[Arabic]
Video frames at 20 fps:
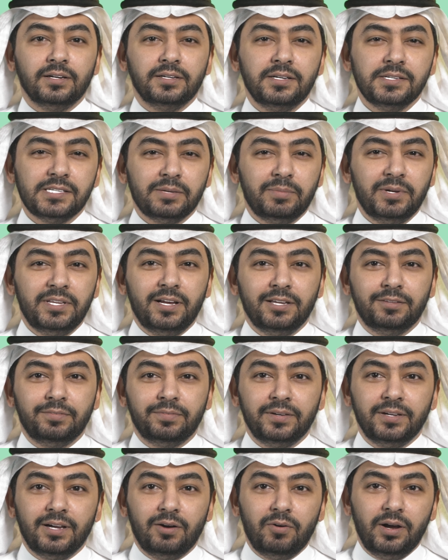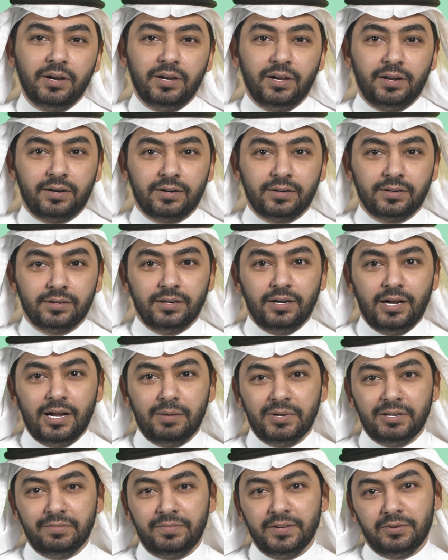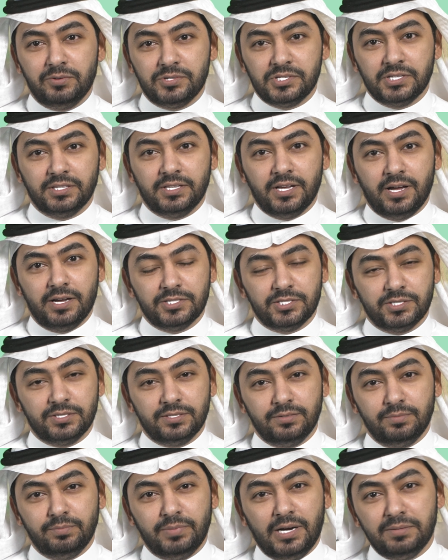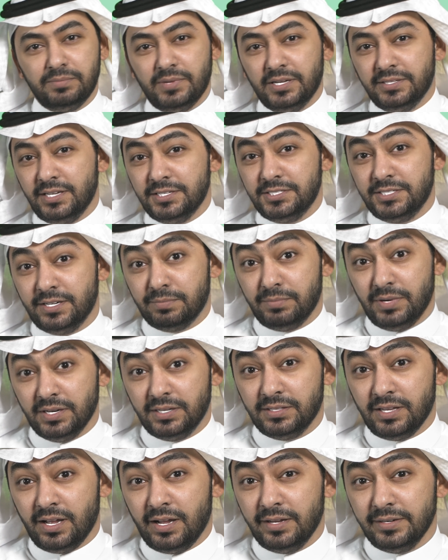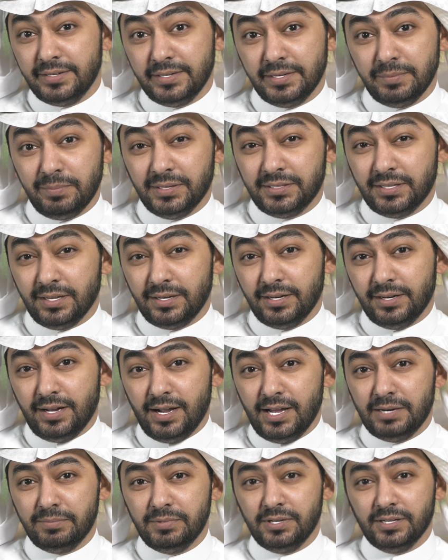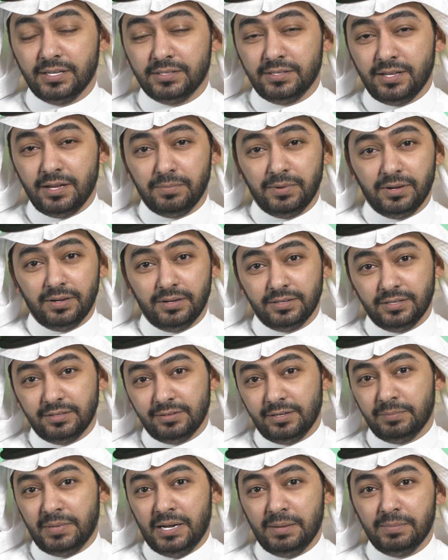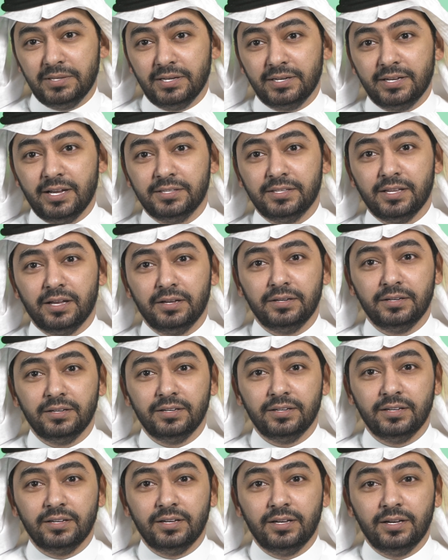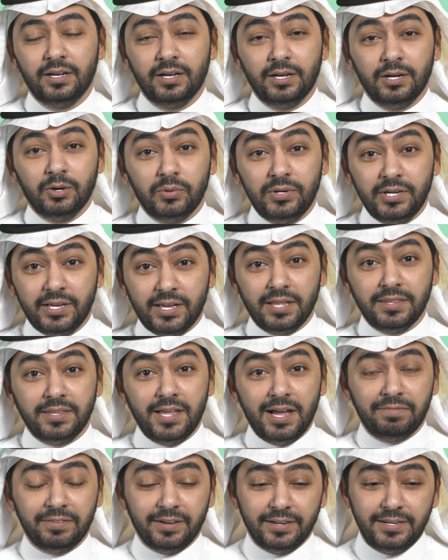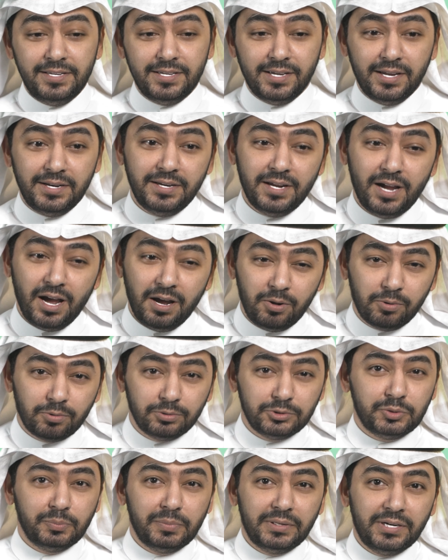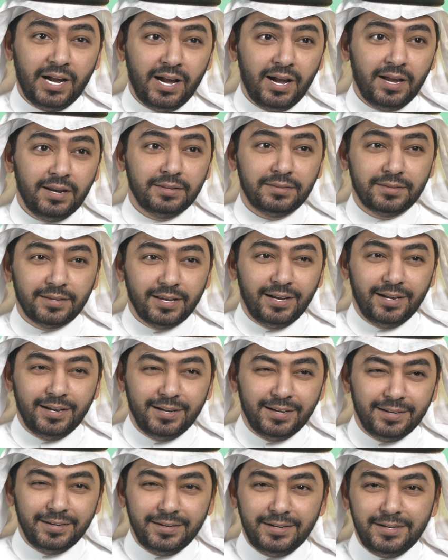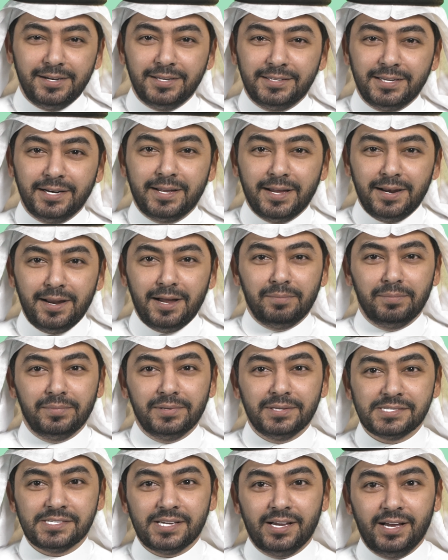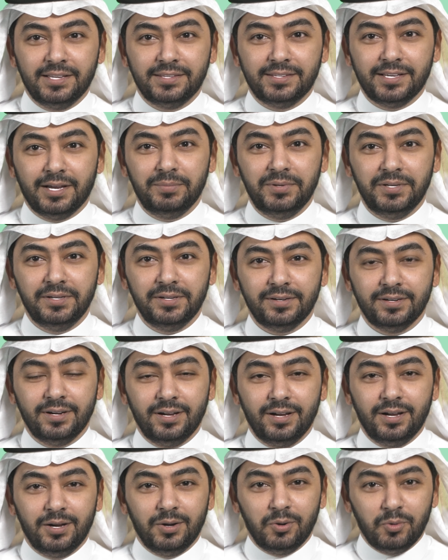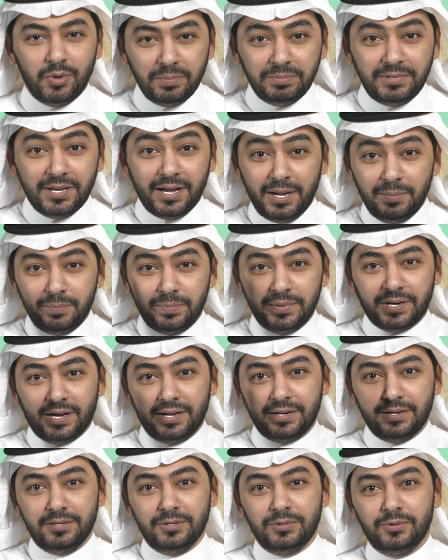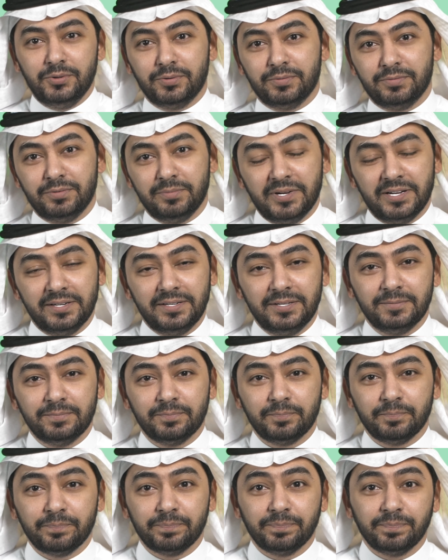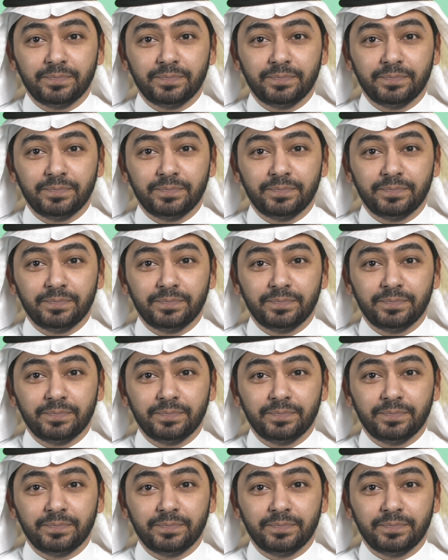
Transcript: القصة بدأت في أواخر عام 2016 بعد ما انتشر مقطع لبطل العالم للخطابة محمد القحطاني واللي كان دافع لي أني أخرج من حالة قلة الكلام إن صح التعبير وأبدأ أعبر عن اللي يدور في بالي